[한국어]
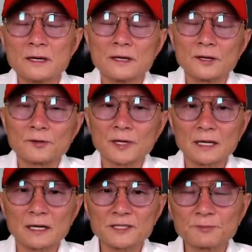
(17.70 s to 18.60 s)
여러분
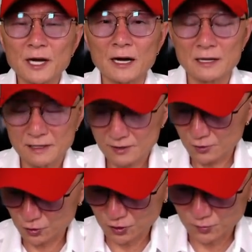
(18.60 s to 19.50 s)
안녕하십니까
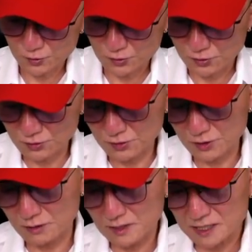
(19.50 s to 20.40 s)
유튜브 경마